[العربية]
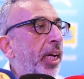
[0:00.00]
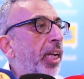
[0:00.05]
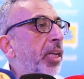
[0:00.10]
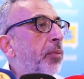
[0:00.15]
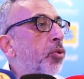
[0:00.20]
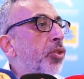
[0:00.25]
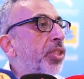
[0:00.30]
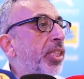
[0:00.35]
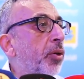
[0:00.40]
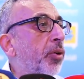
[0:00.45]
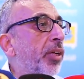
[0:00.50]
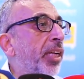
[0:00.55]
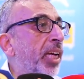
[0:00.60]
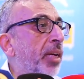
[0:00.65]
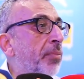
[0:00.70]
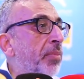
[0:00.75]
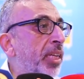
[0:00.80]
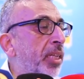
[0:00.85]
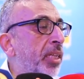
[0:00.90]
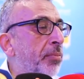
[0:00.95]
على مستوى
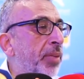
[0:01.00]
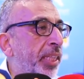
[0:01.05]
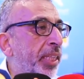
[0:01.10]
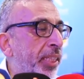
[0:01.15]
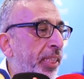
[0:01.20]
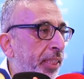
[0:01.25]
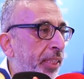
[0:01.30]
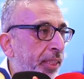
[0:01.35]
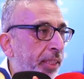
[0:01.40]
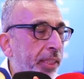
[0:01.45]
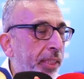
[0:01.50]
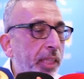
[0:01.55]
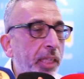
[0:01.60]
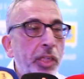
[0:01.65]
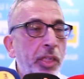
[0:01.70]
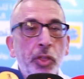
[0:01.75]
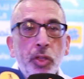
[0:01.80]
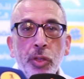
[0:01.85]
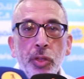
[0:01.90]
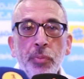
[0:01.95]
العمل الميداني
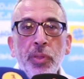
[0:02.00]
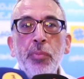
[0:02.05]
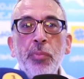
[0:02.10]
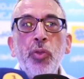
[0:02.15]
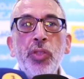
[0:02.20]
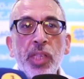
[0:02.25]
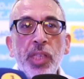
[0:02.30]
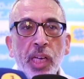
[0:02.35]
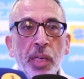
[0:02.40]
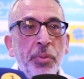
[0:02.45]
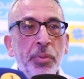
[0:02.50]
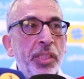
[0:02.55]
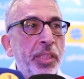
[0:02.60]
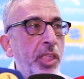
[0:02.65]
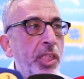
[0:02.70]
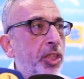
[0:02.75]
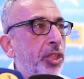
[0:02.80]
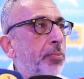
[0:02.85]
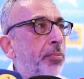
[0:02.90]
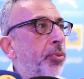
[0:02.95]
اليوم المنتخبين
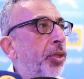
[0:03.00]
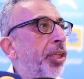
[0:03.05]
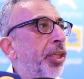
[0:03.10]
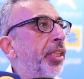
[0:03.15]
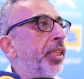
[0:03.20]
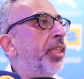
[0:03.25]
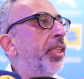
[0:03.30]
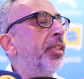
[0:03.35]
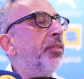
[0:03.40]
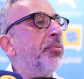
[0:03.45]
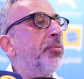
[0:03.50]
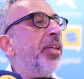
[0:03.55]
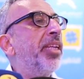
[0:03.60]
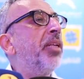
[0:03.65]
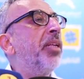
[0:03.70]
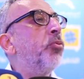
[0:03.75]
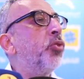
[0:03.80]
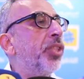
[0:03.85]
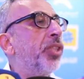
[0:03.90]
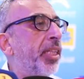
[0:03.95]
التجمعيين بهذه
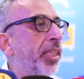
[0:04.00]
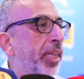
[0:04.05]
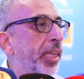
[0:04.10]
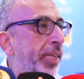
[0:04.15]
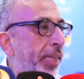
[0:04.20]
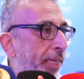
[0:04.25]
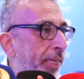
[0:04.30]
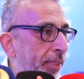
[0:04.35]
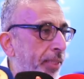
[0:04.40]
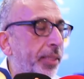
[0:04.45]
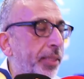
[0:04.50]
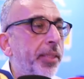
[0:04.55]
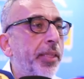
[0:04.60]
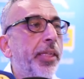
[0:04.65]
المنتديات